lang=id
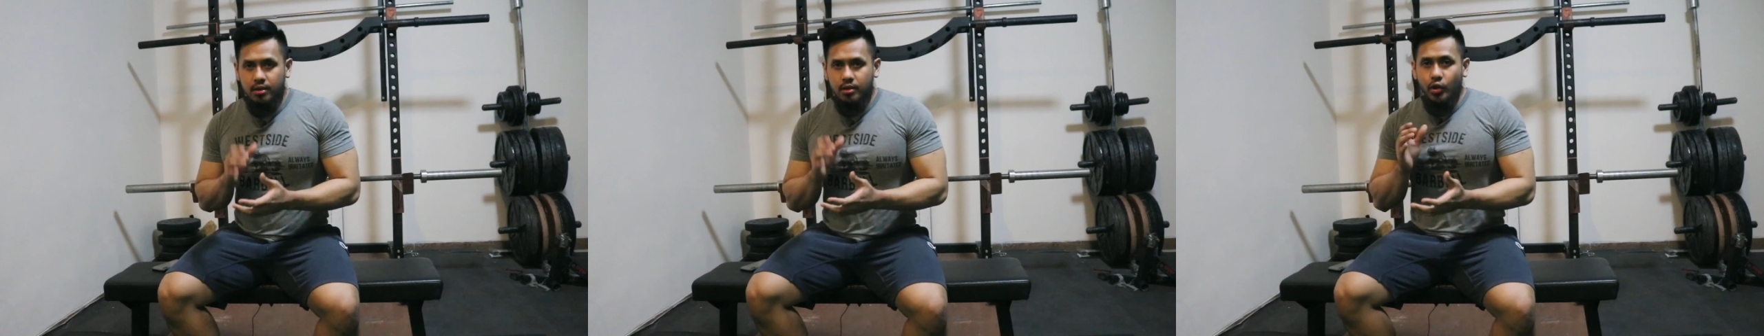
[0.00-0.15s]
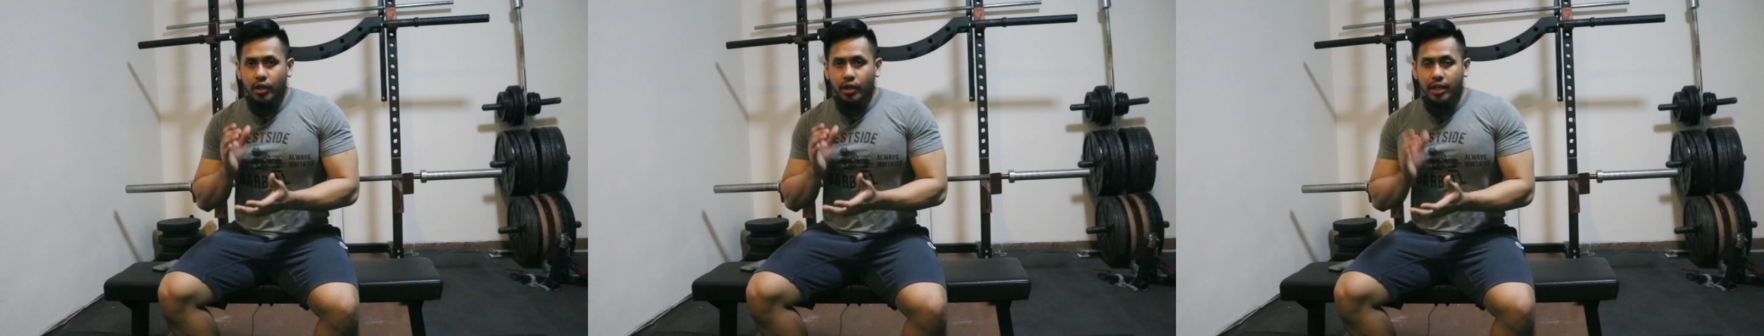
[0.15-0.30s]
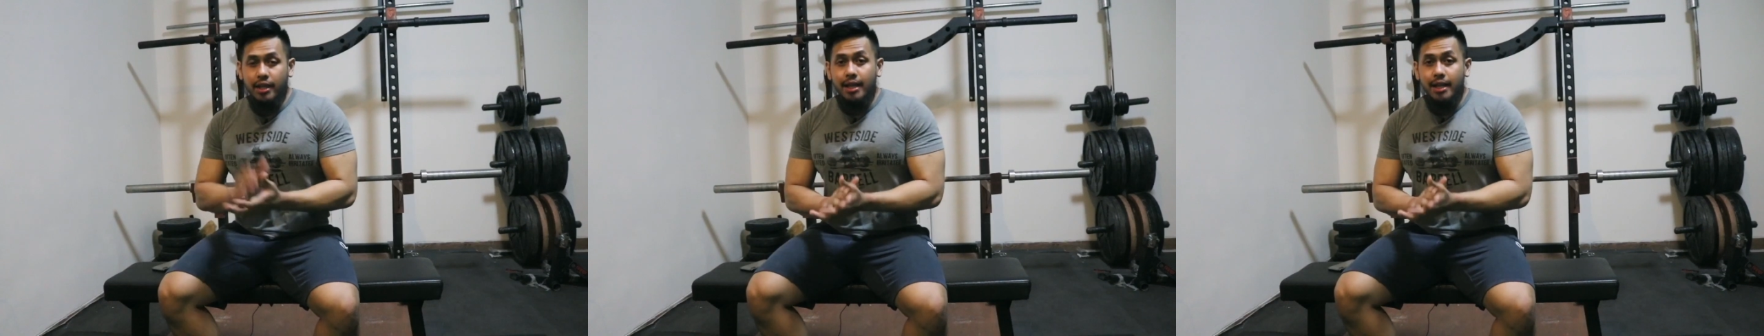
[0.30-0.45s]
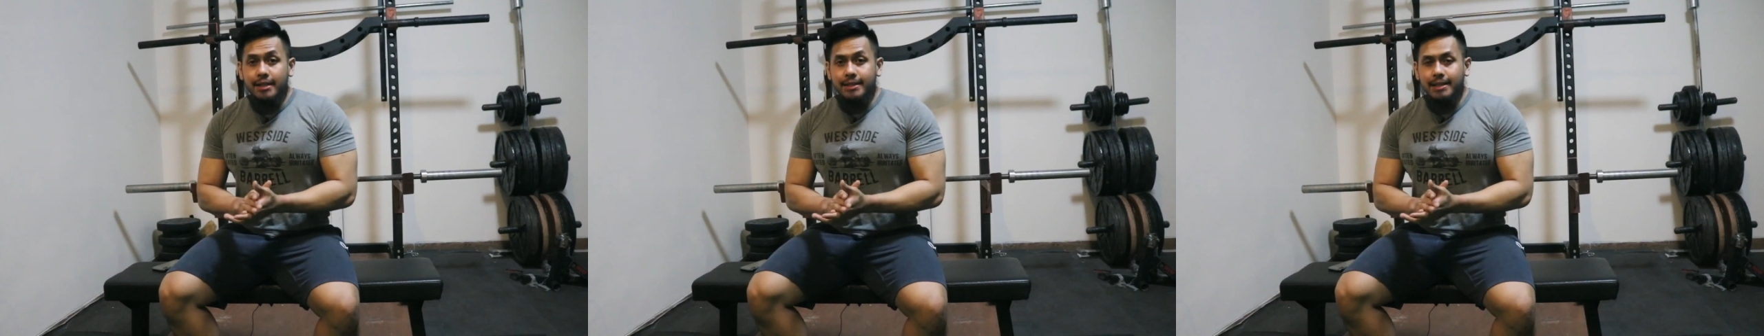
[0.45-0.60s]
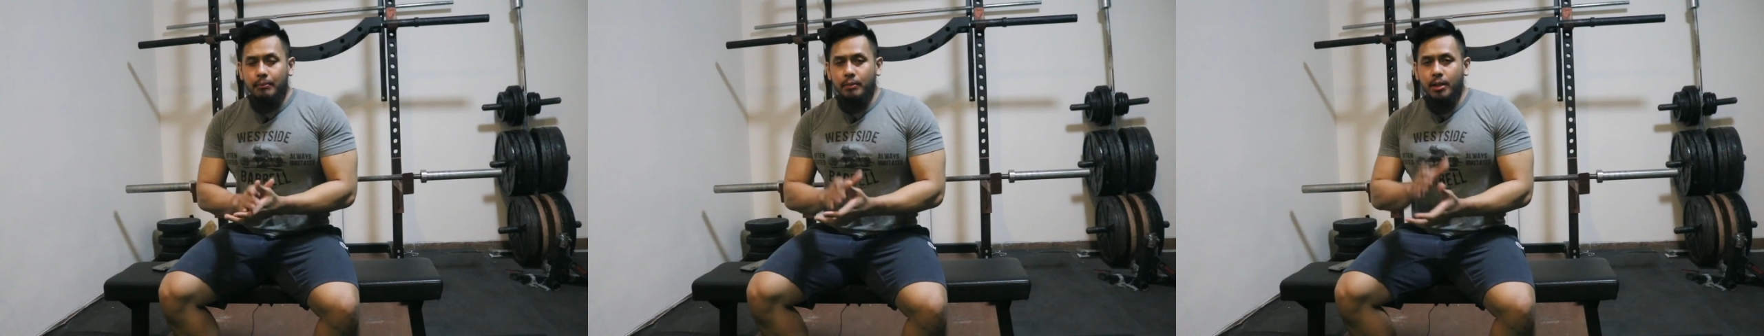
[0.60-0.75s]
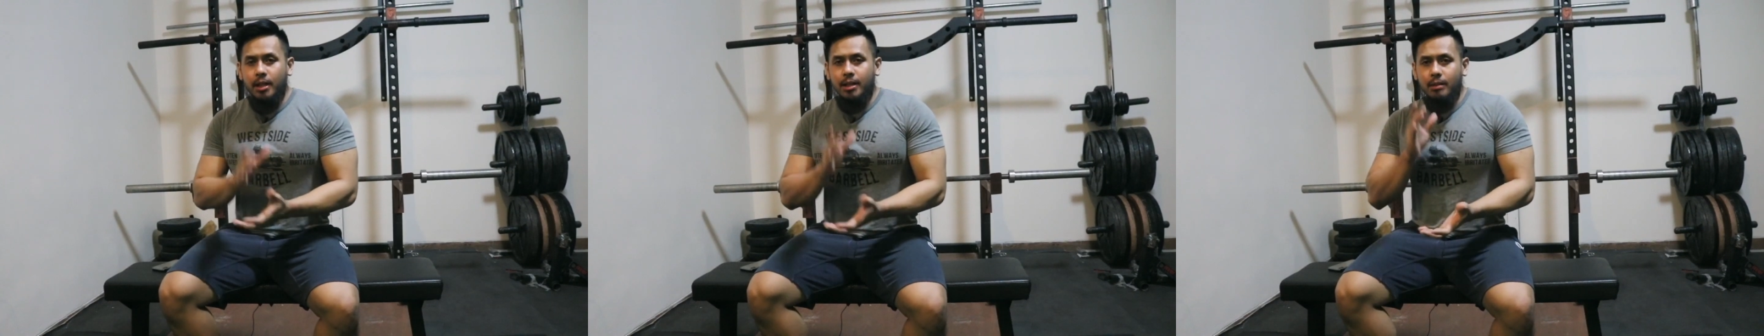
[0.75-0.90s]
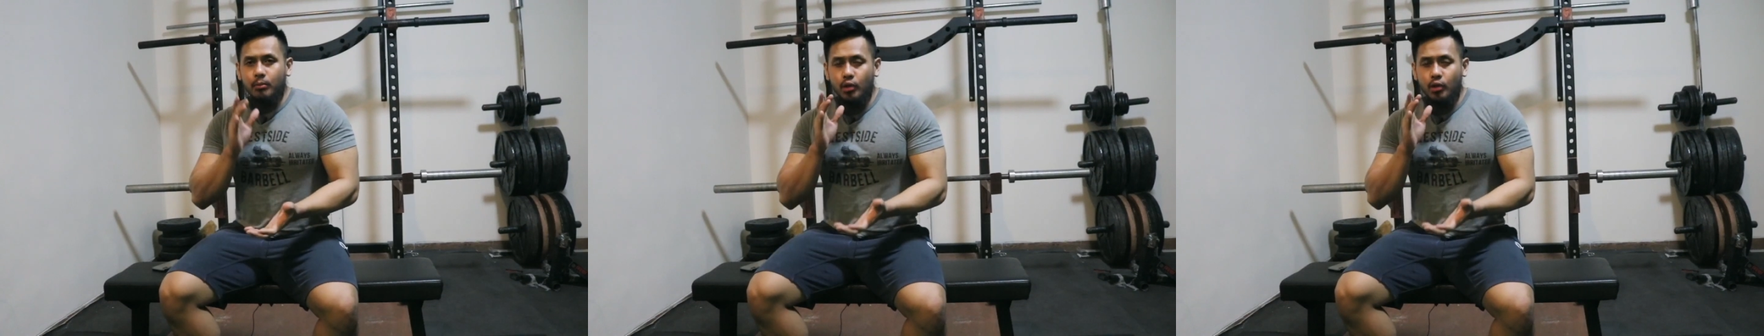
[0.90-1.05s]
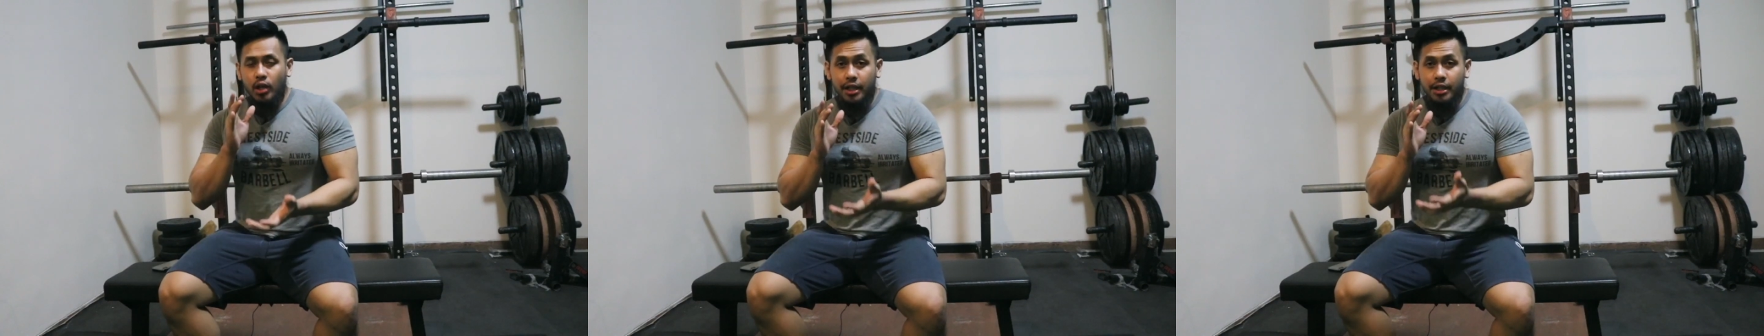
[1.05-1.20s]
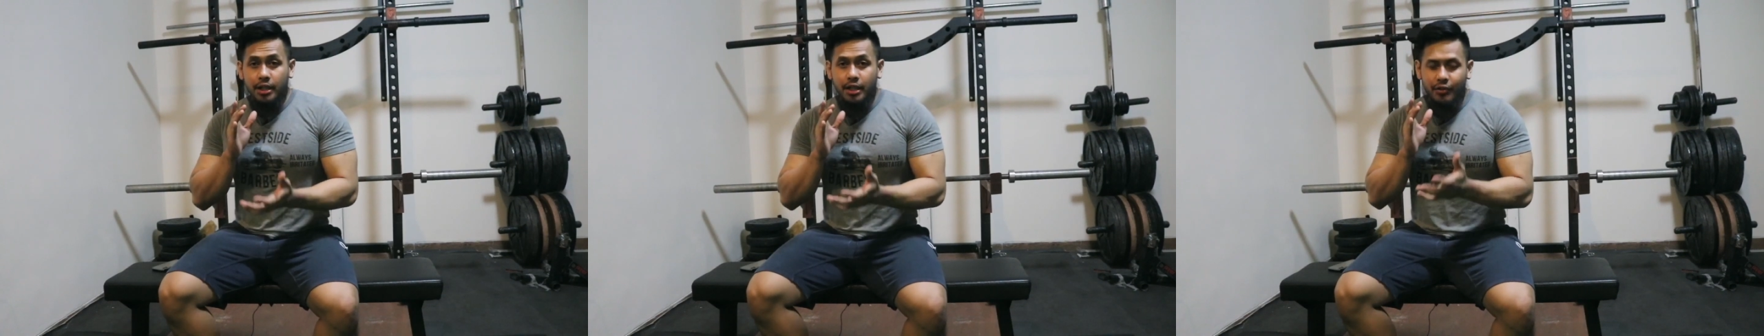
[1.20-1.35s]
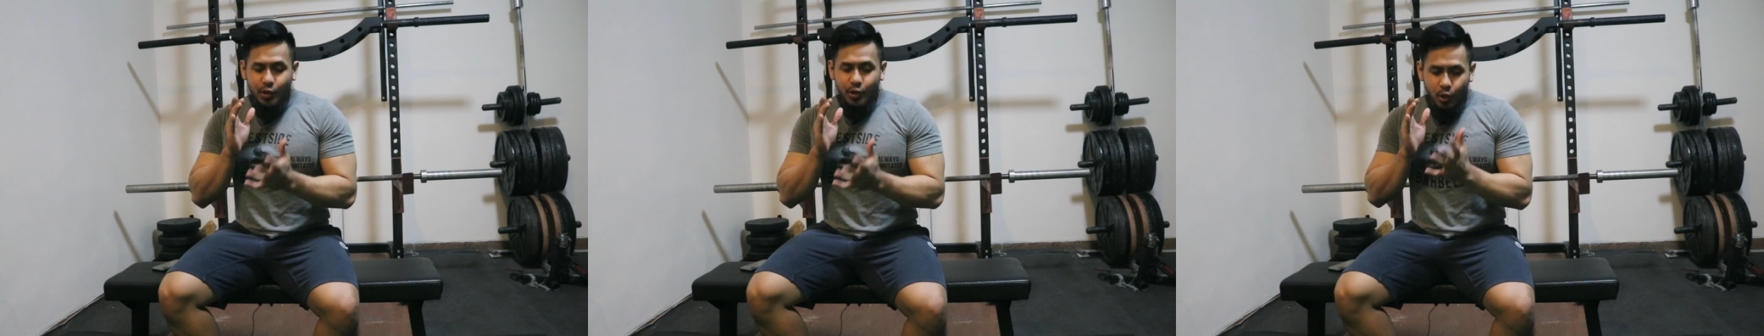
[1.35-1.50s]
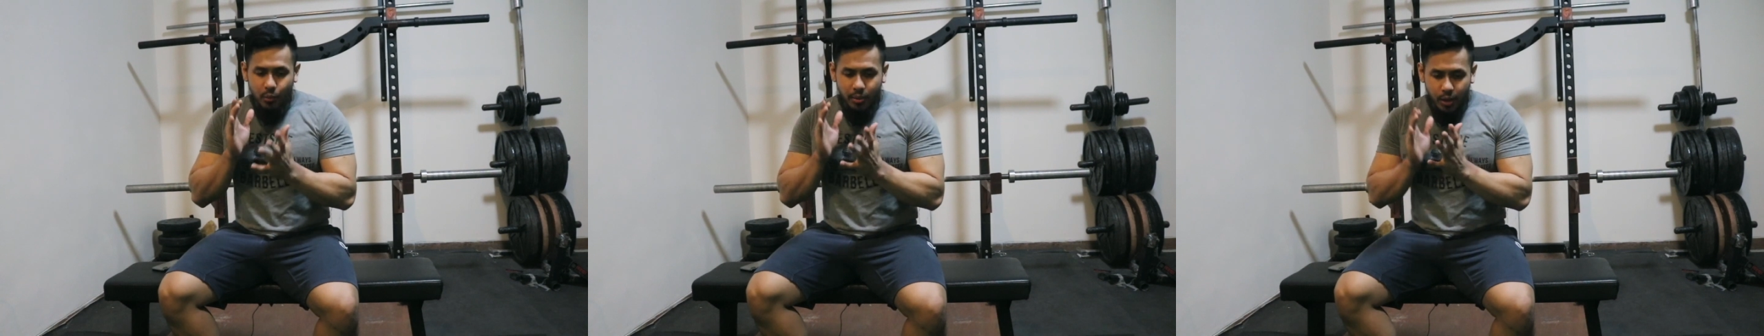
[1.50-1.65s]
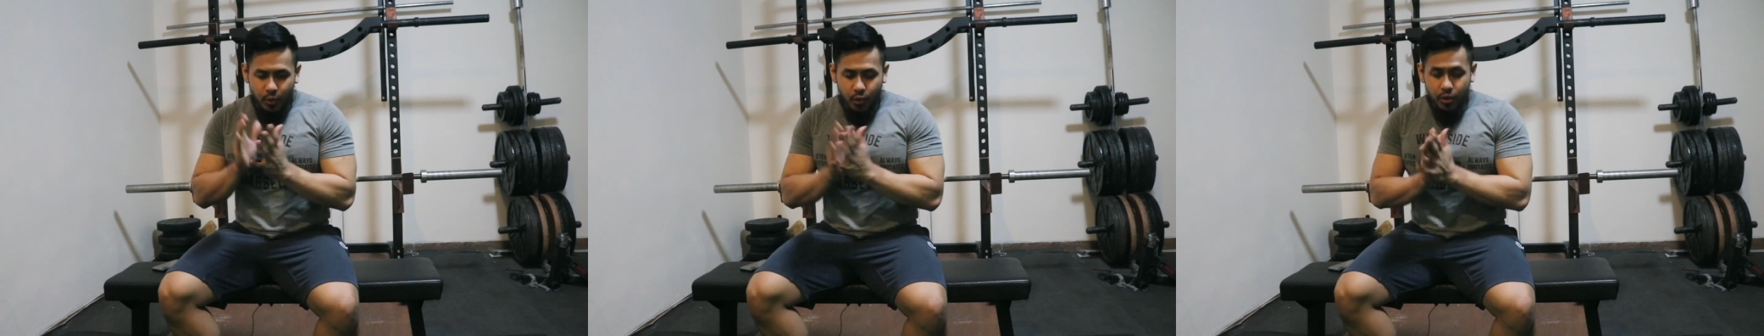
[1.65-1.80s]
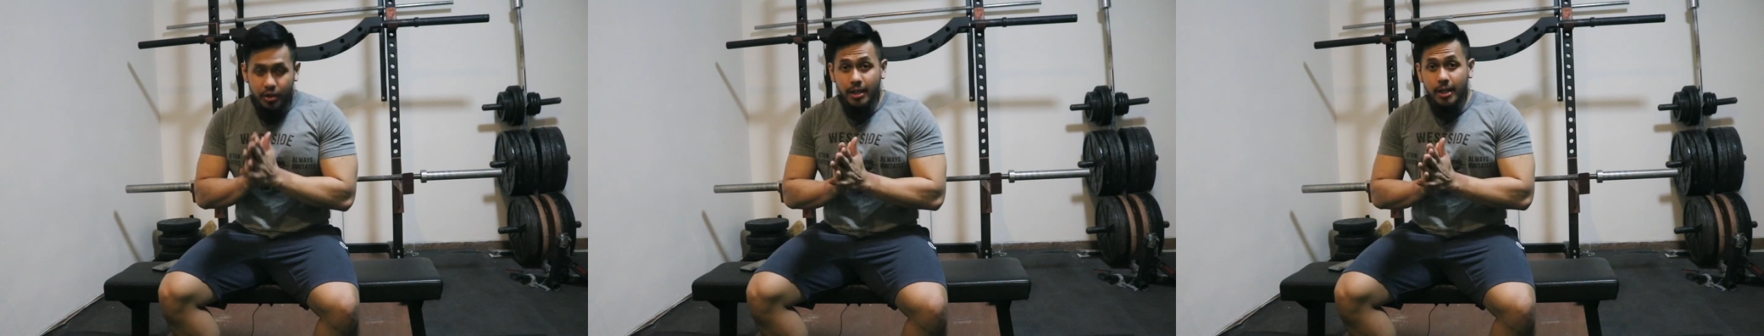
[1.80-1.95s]
Oke okay guys, sampai ketemu lagi di video
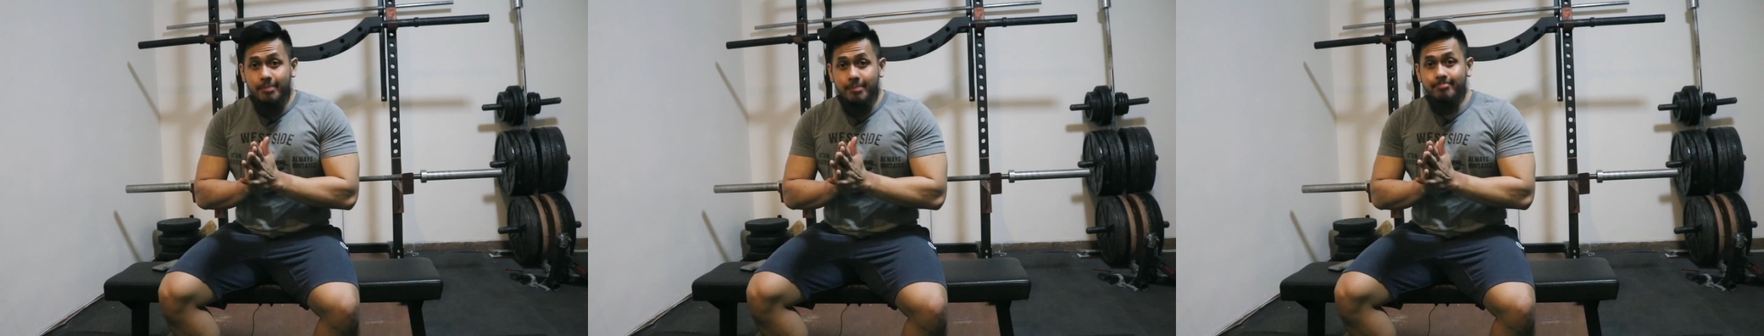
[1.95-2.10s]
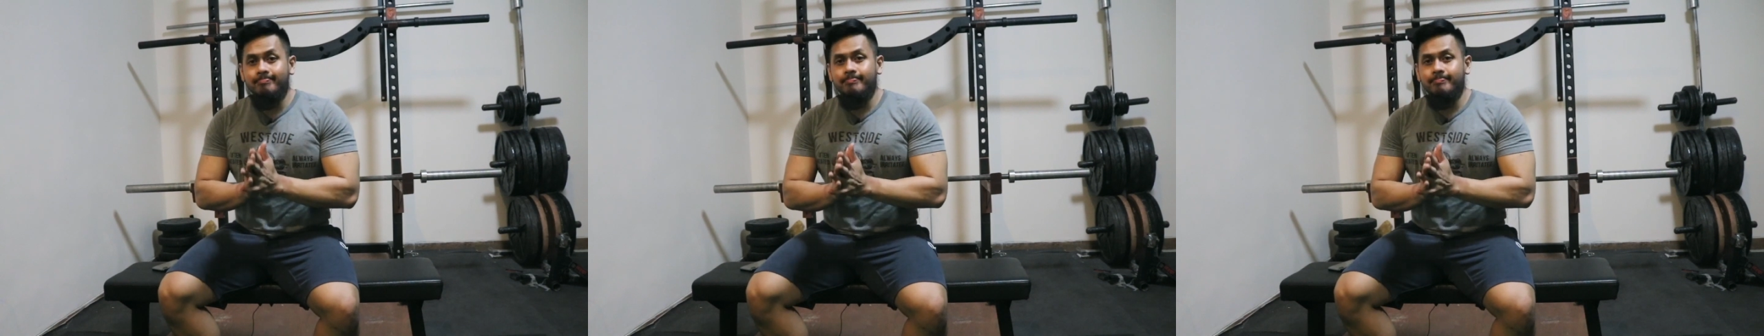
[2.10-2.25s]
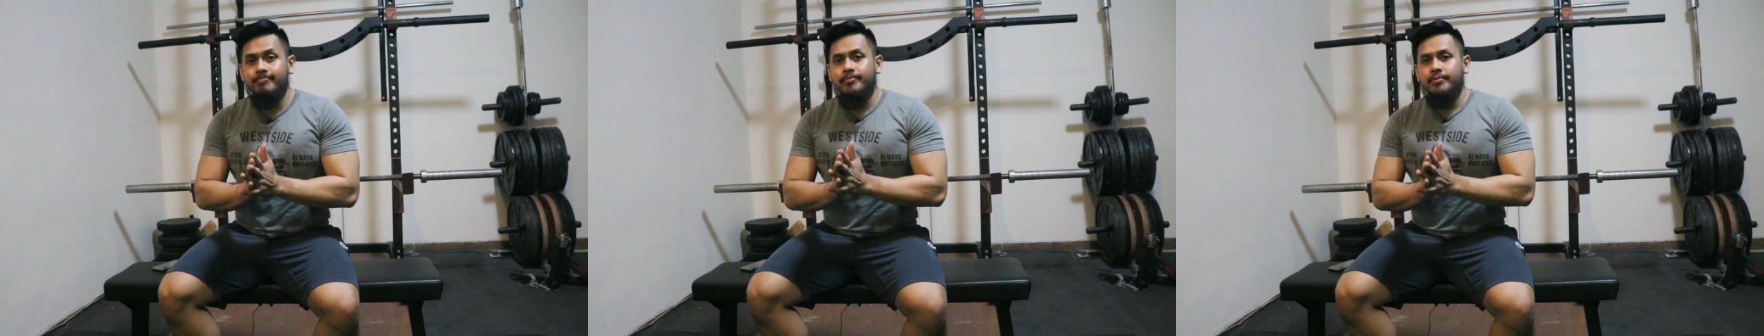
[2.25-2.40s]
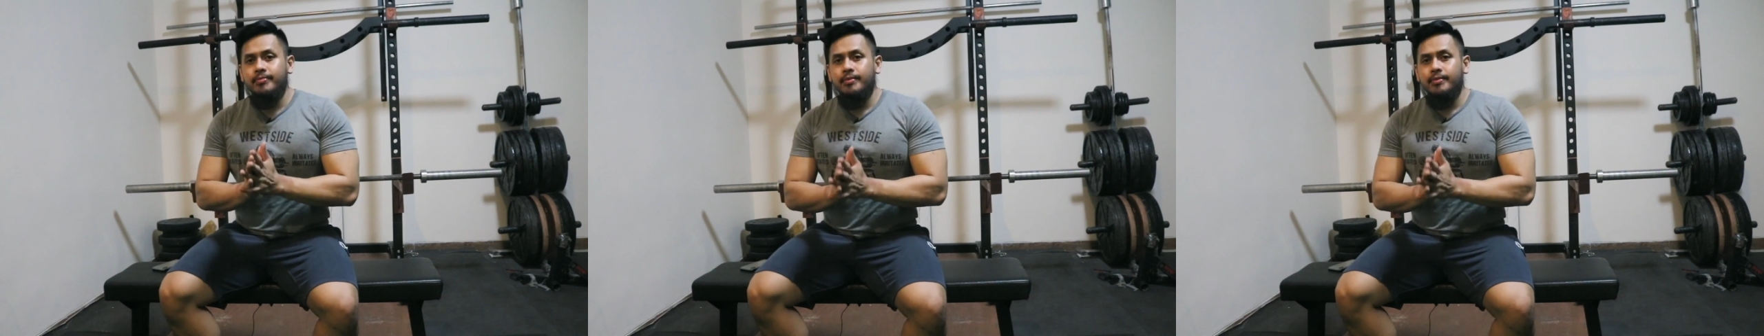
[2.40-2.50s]
berikutnya.